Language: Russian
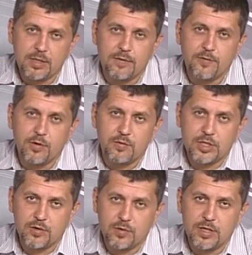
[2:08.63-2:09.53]
Телефоны вы
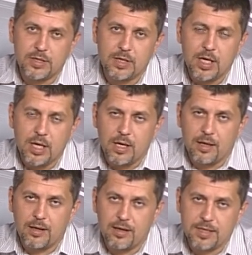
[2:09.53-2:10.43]
сейчас увидите
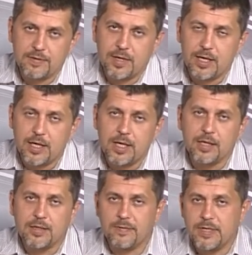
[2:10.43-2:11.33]
э, на своих
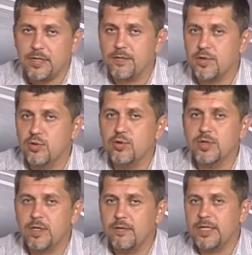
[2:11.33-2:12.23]
экранах. Звоните в студию,
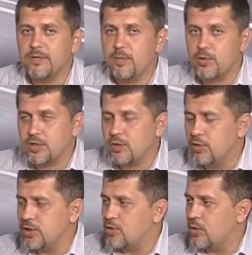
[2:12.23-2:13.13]
задавайте вопросы
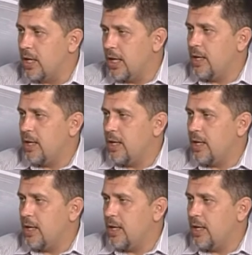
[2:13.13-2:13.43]
гостю.